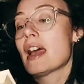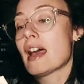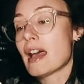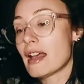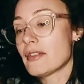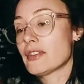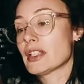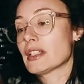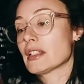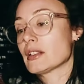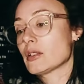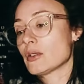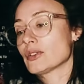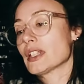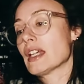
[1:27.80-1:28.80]
avec
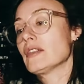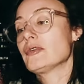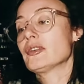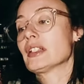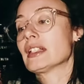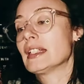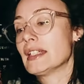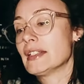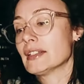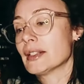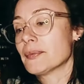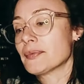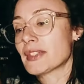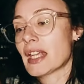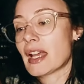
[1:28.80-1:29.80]
Gandalf, les
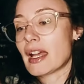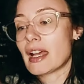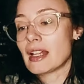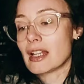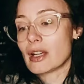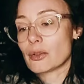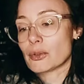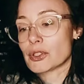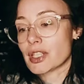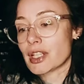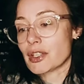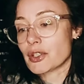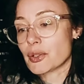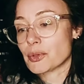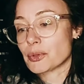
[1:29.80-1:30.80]
nains à la
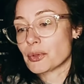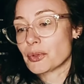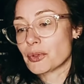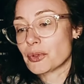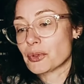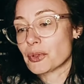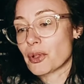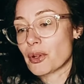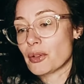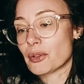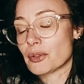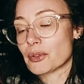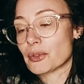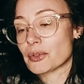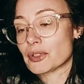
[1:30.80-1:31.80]
recherche de ce
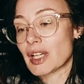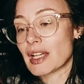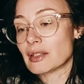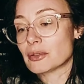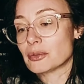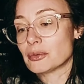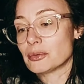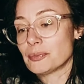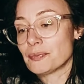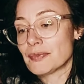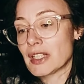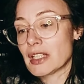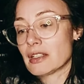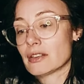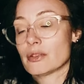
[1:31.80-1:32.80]
grand euh, dragon
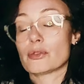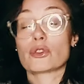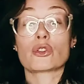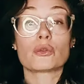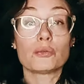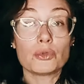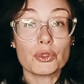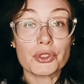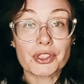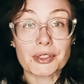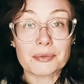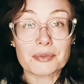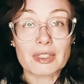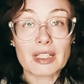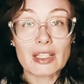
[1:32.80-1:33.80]
euh,
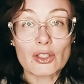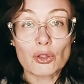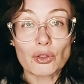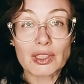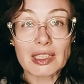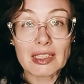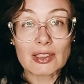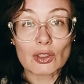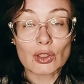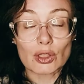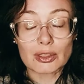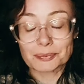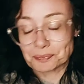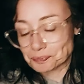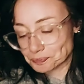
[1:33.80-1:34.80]
Smog et ce
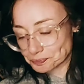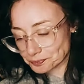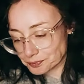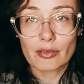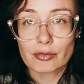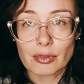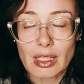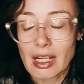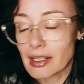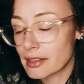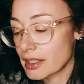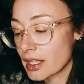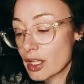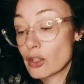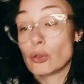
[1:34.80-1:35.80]
trésor. Voilà.
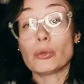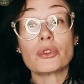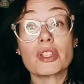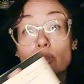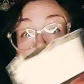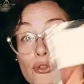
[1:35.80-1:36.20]
Donc c'est